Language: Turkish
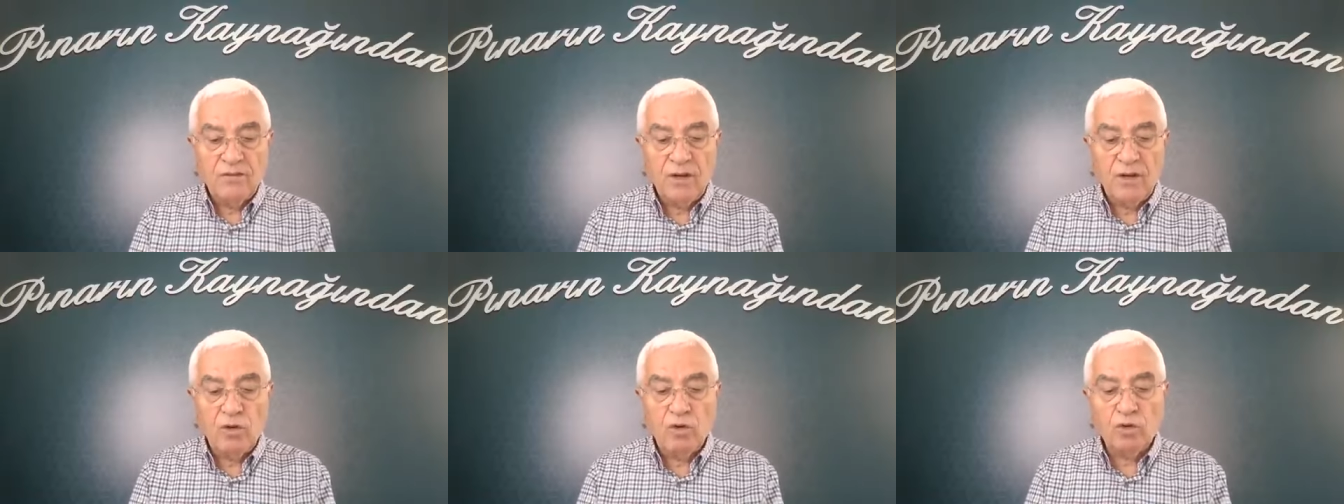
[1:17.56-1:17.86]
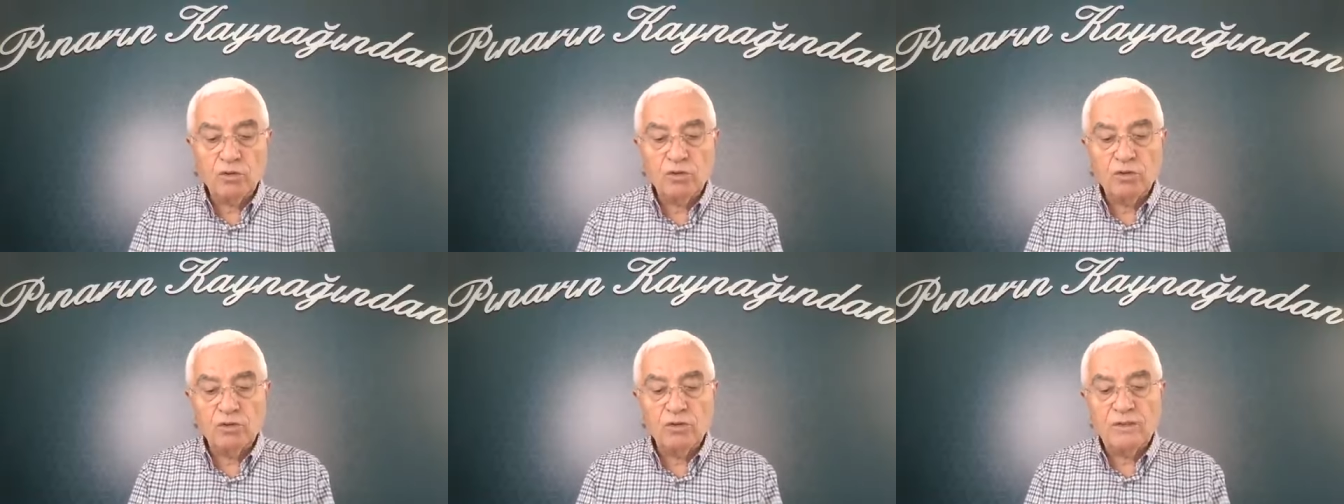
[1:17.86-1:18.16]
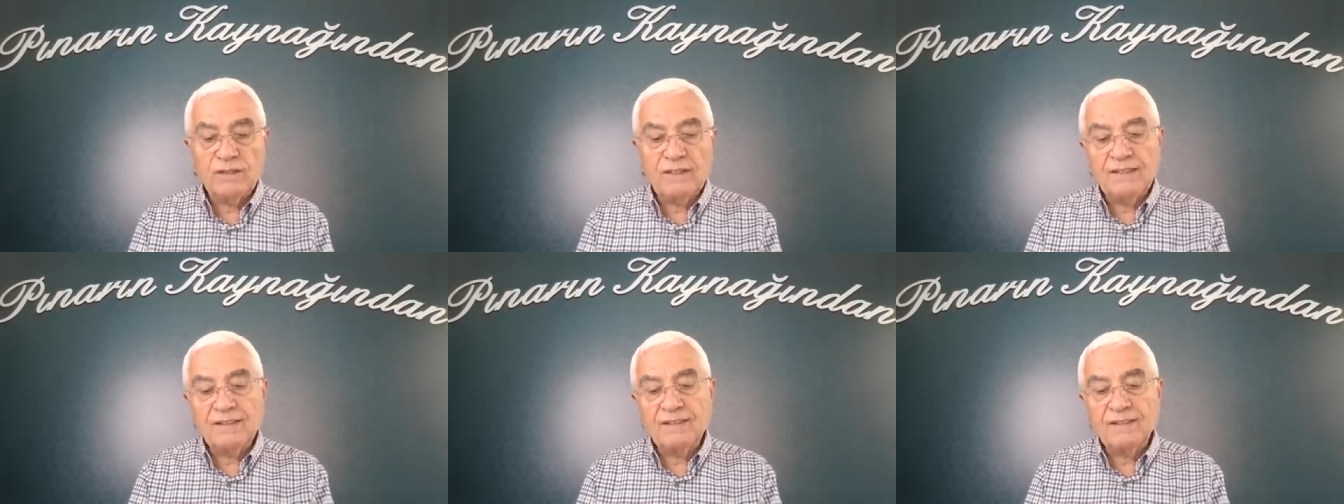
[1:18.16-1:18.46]
ve
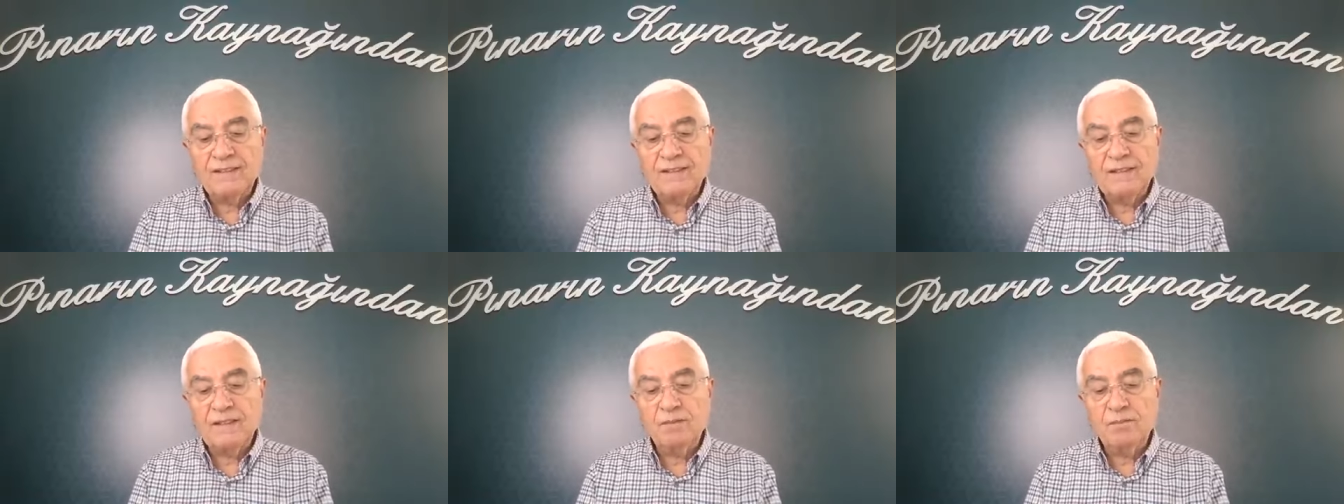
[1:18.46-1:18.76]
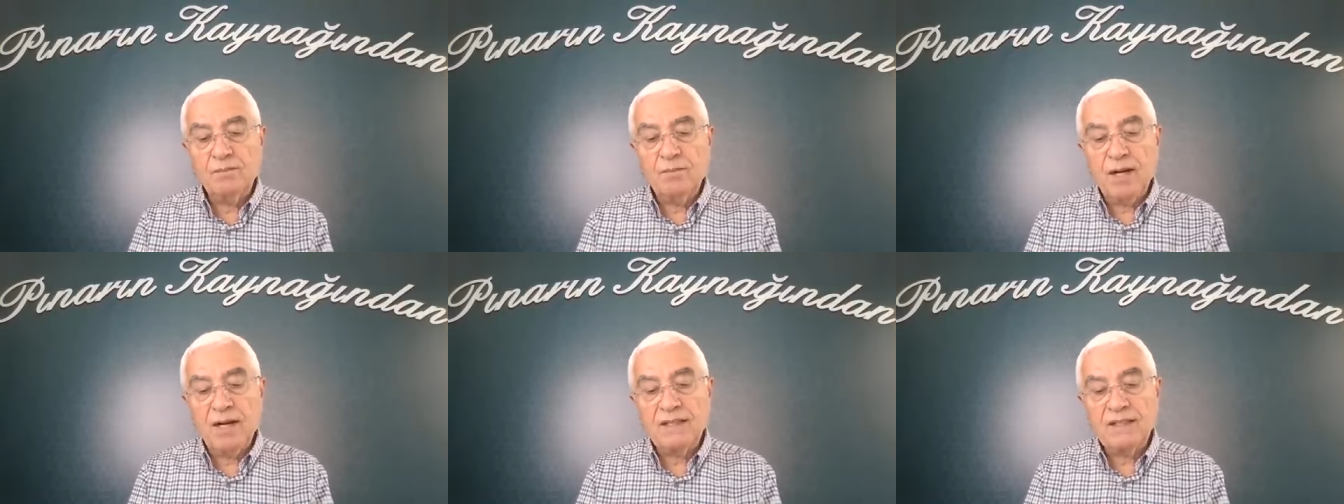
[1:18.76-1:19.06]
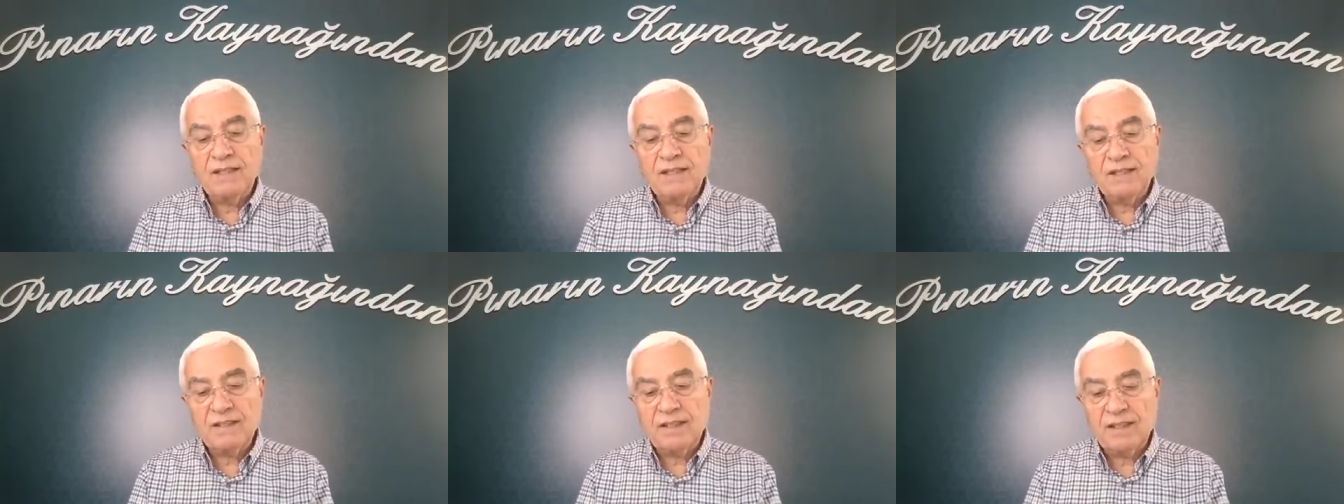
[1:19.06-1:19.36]
onun neslini
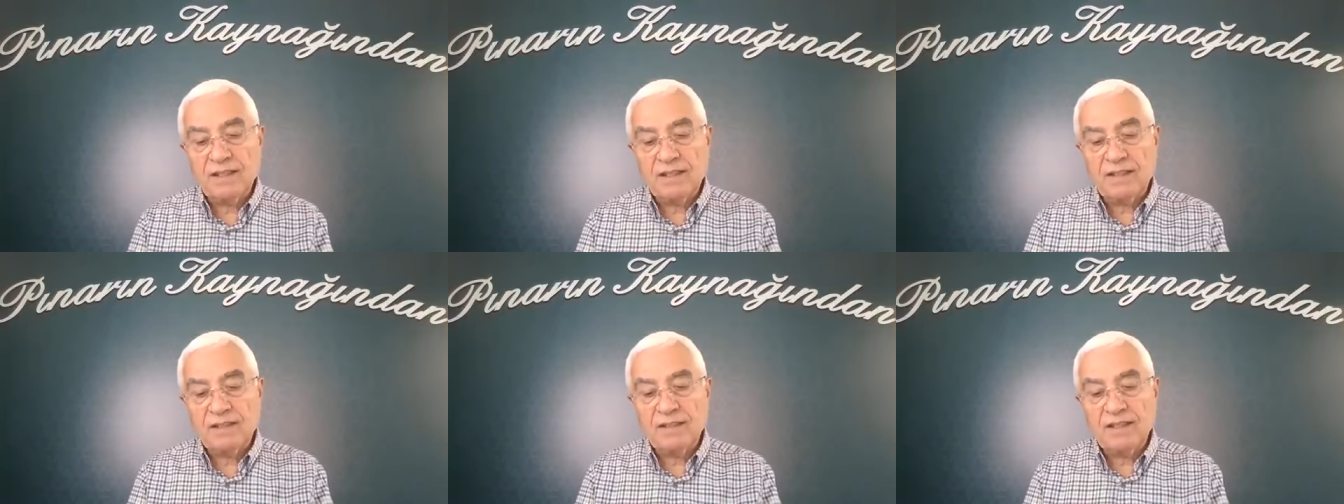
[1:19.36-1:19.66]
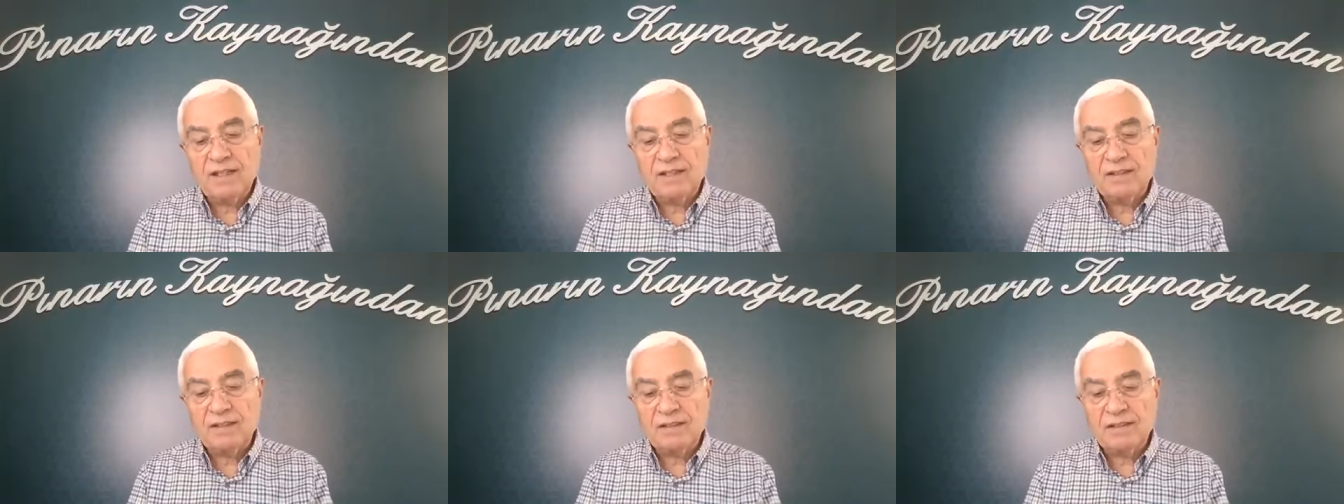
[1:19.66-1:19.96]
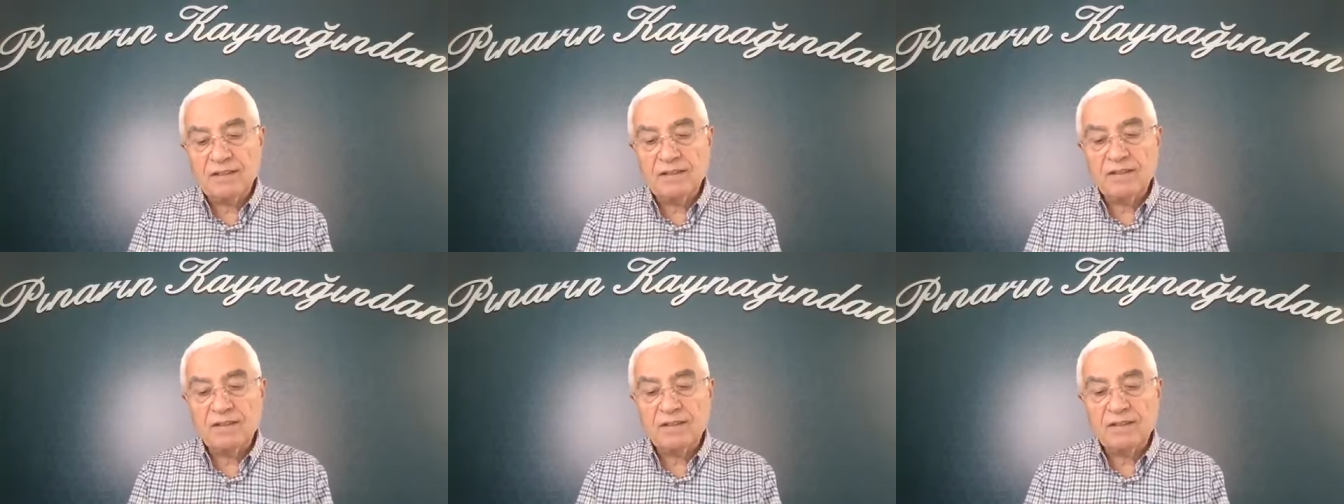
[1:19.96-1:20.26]
baki
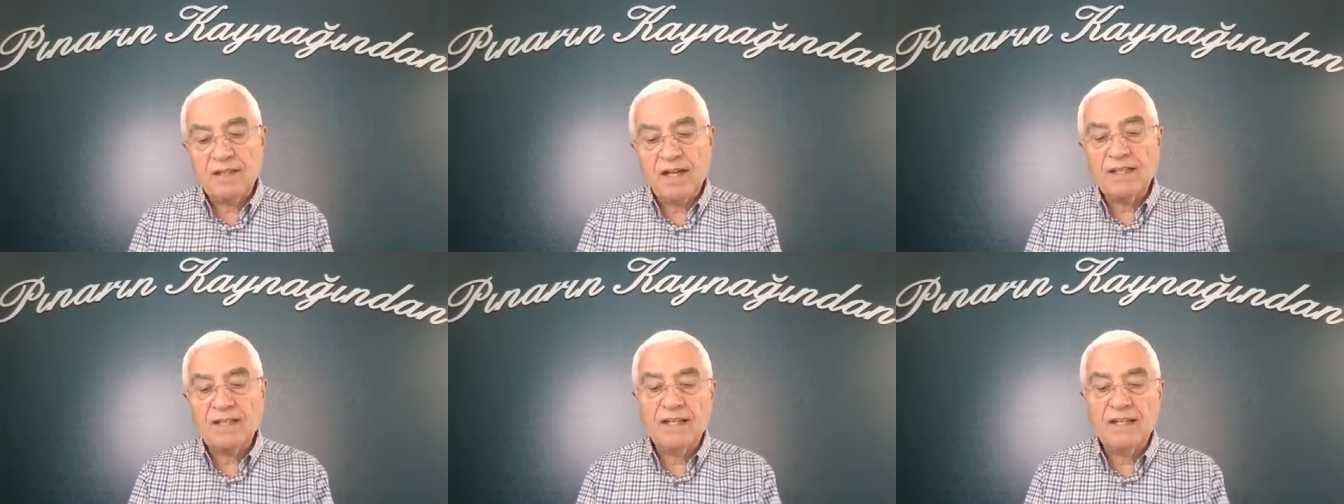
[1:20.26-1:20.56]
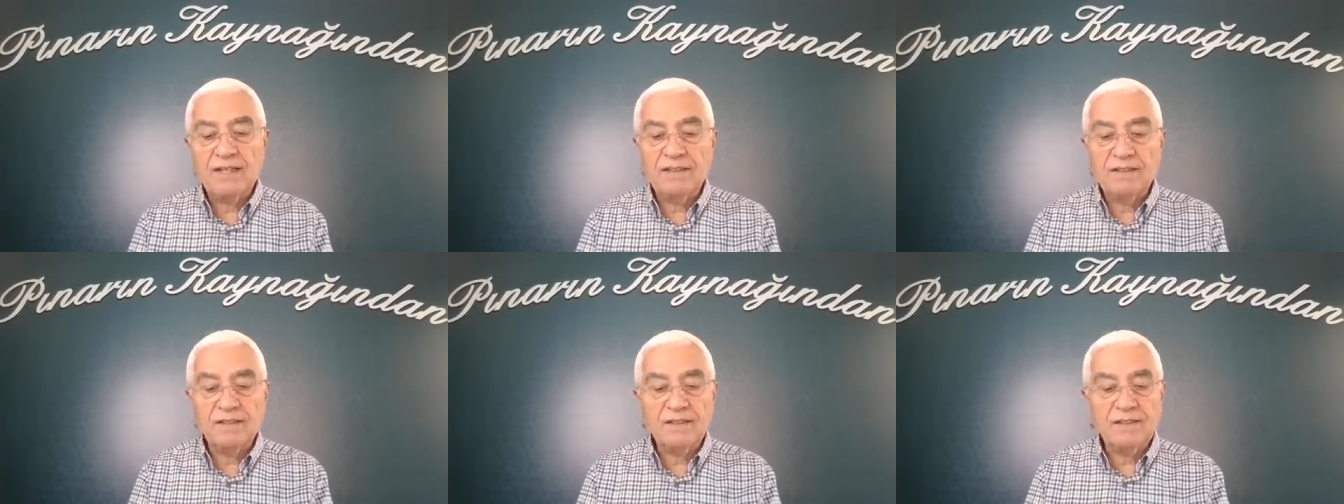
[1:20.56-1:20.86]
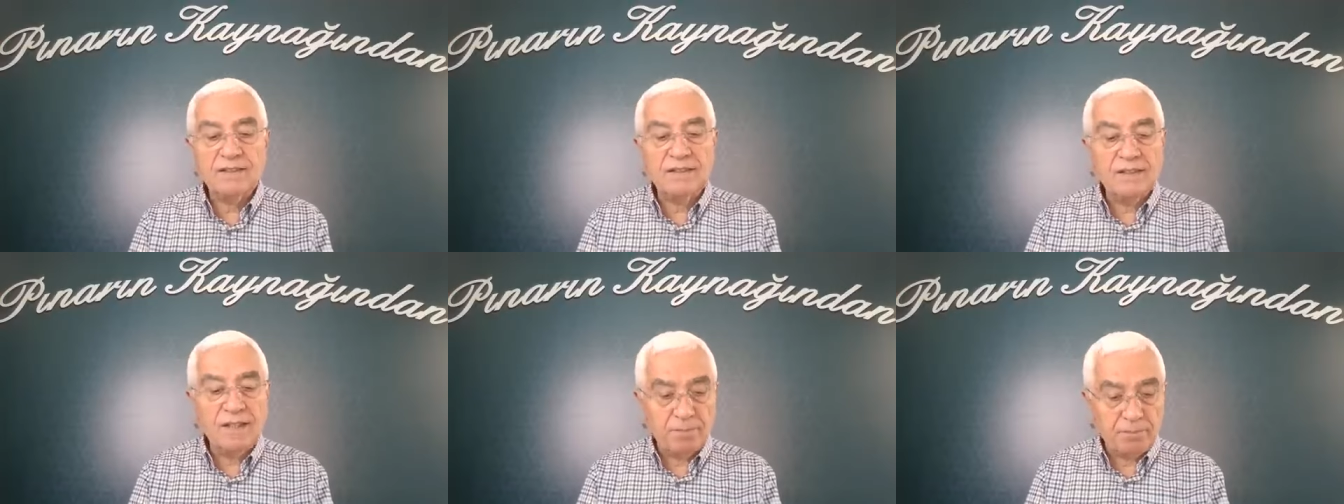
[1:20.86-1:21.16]
kalanlarının ta
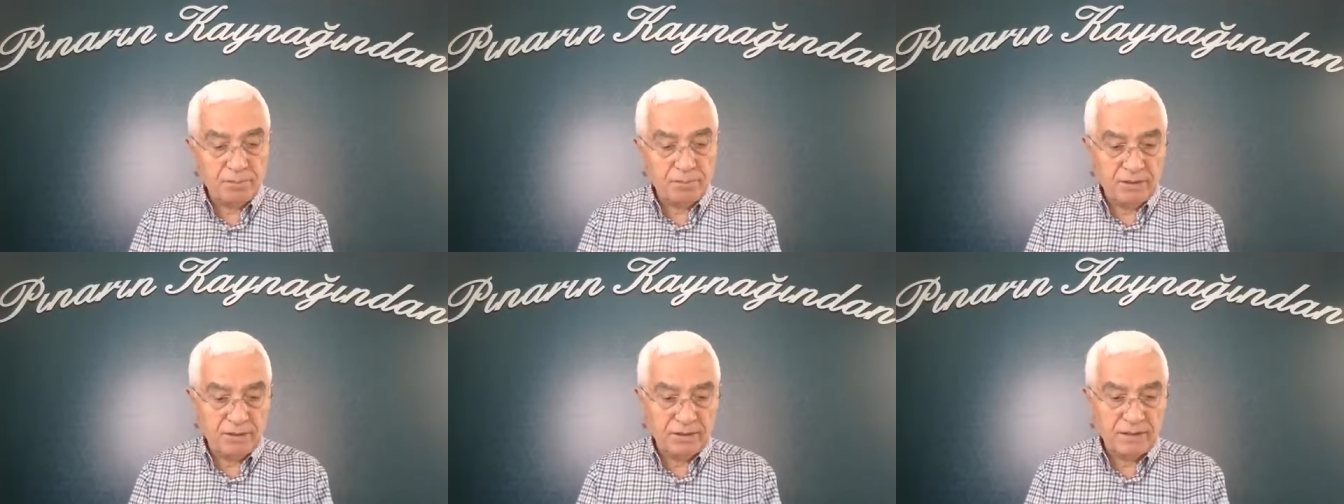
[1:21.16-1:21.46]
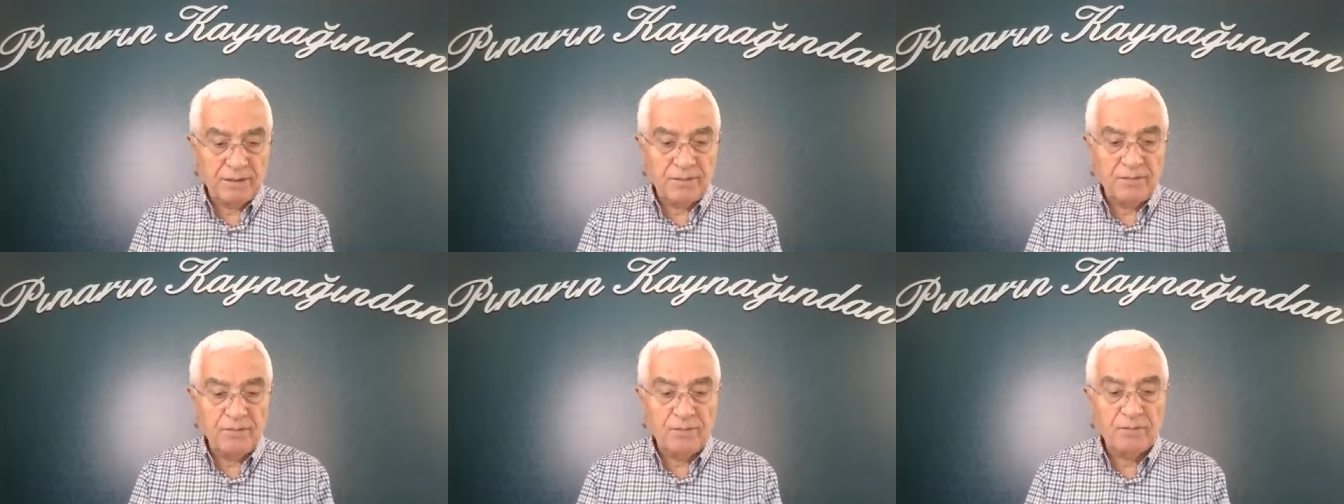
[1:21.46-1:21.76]
kendisi yaptık.